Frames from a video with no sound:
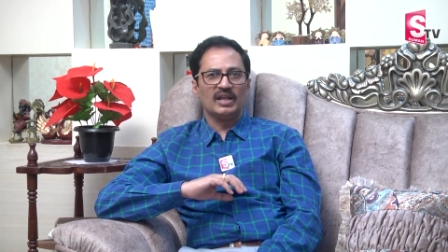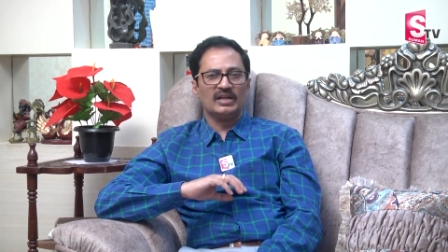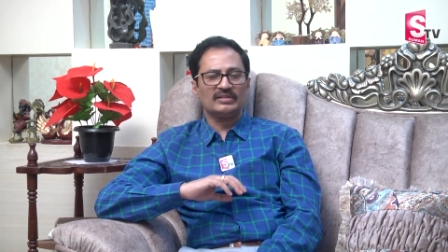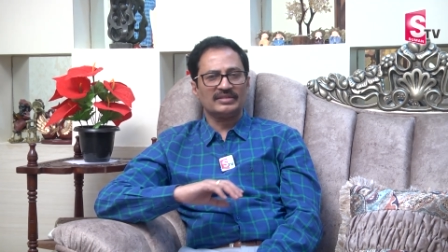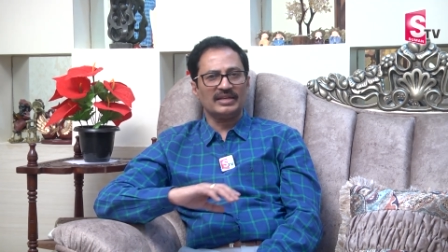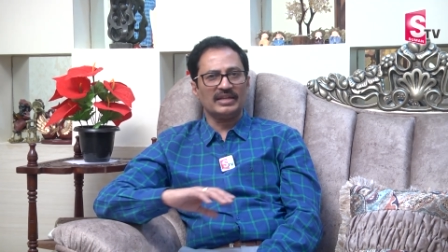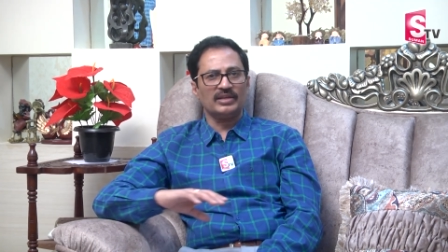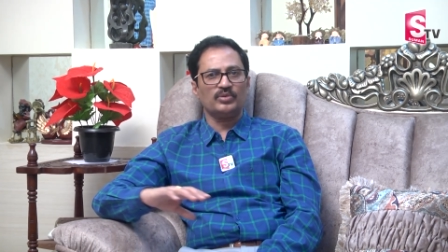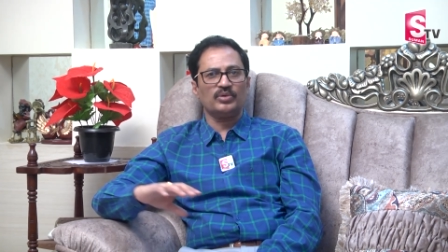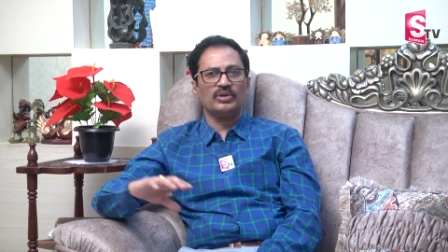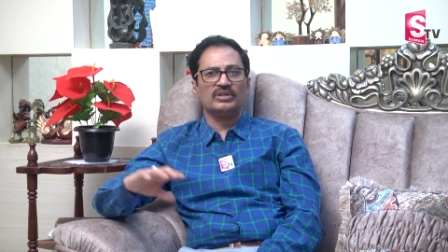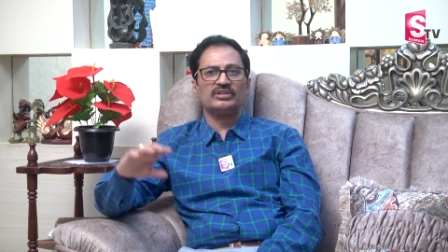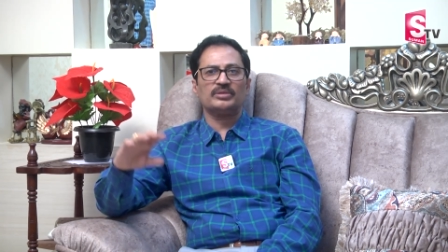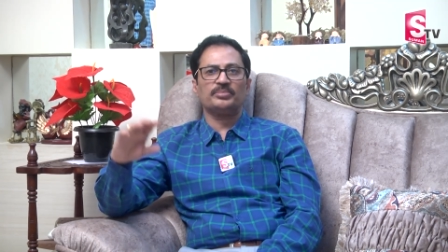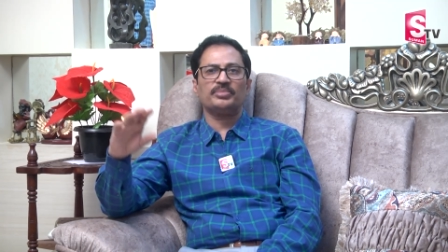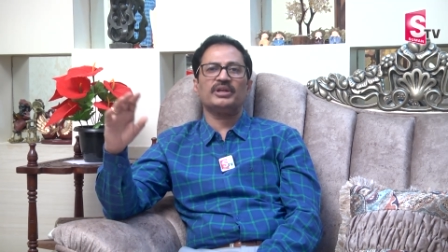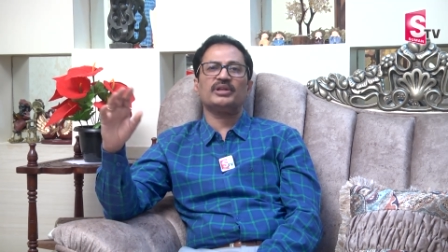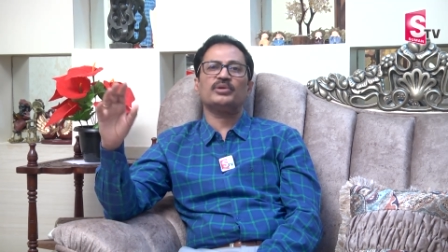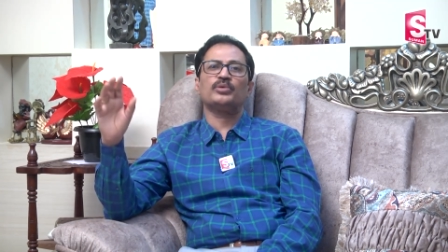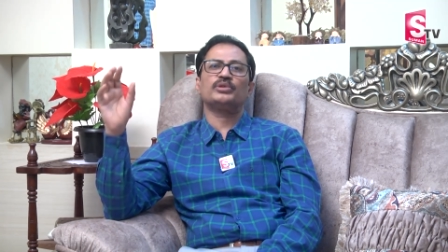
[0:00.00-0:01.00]
అసలు ఈ గుండె
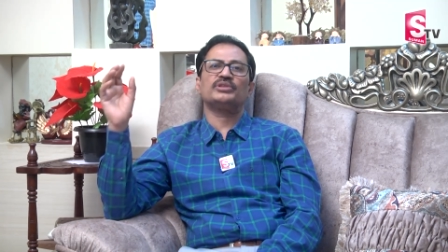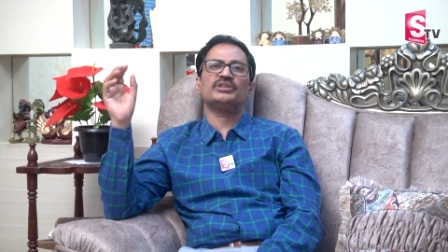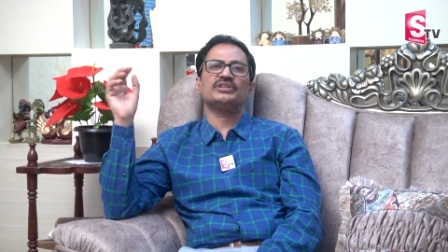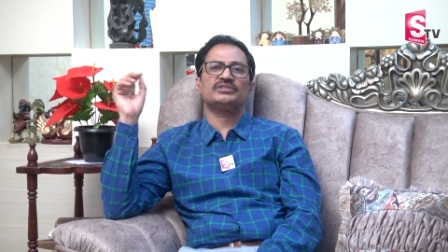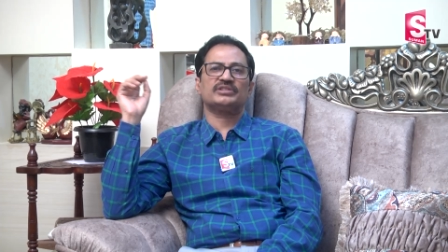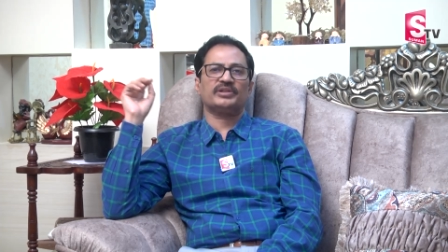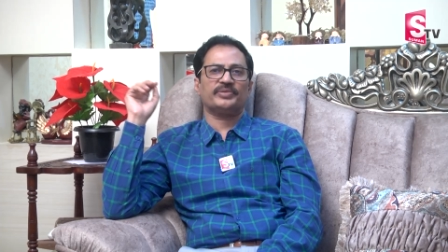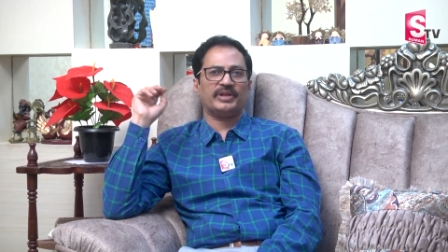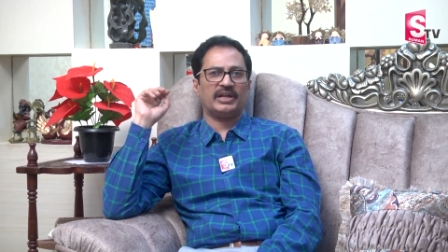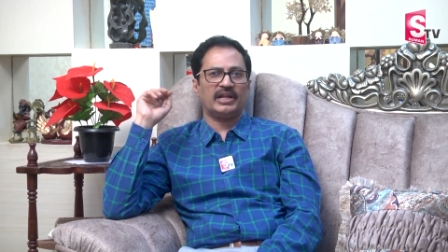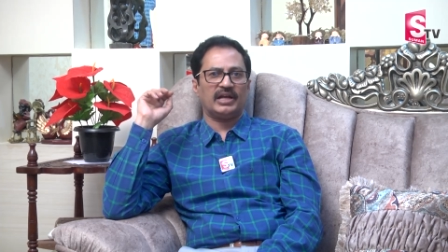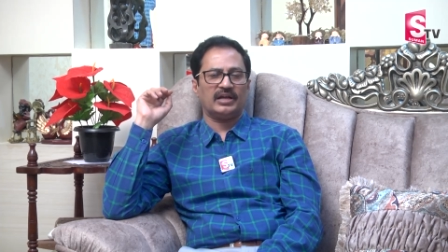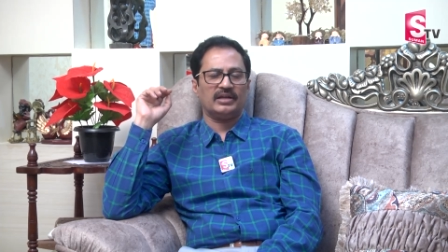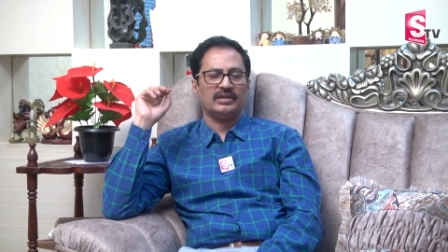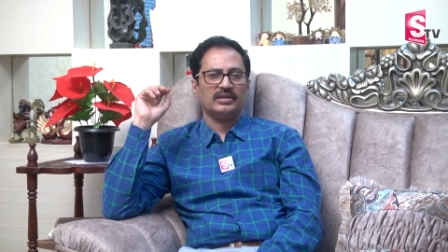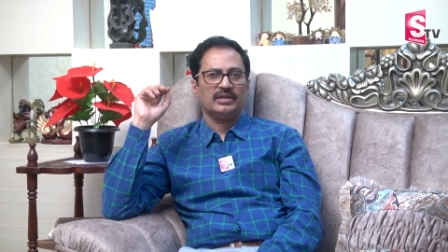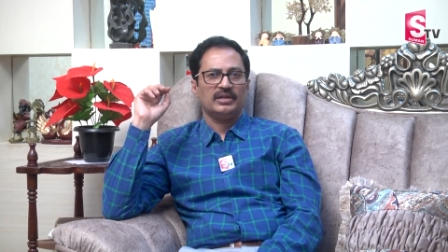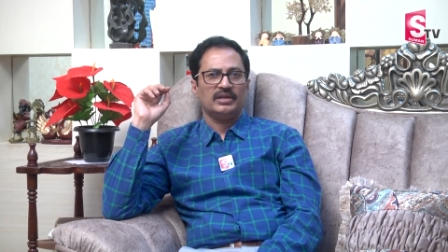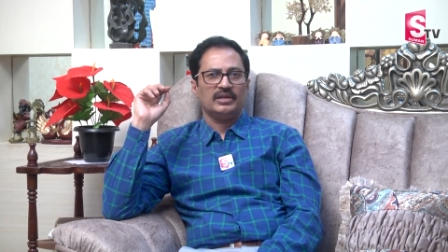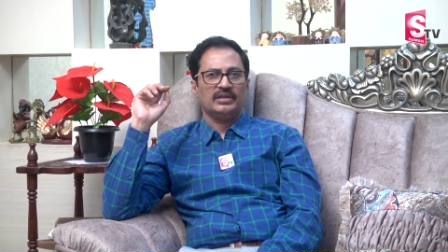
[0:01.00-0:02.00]
జబ్బుల్ని గుర్తించడం ఎలా
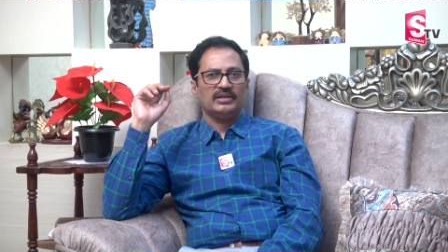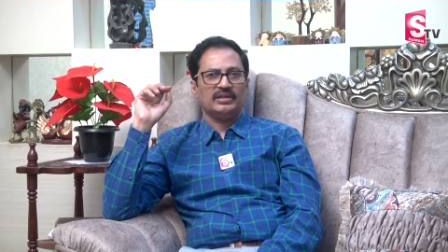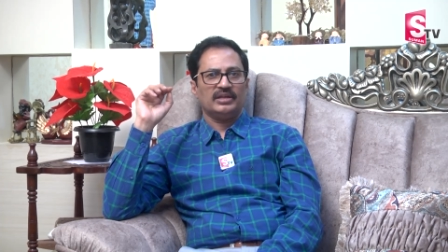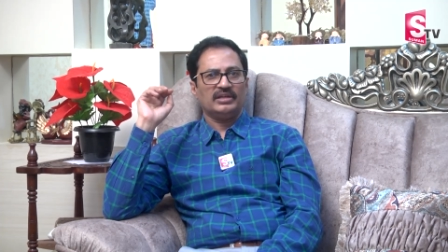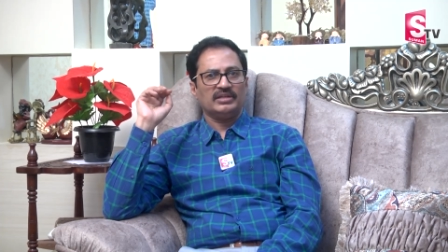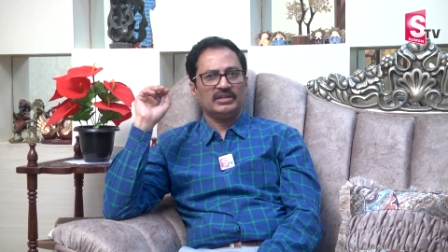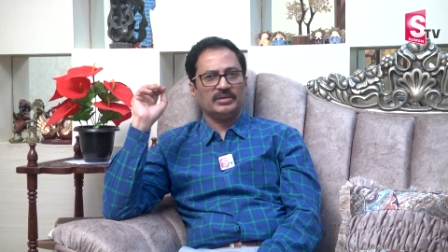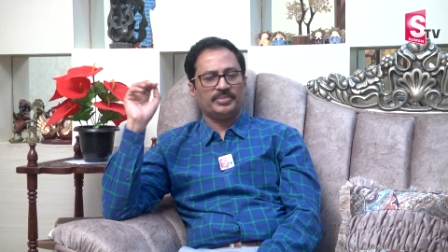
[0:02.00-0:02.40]
ఏ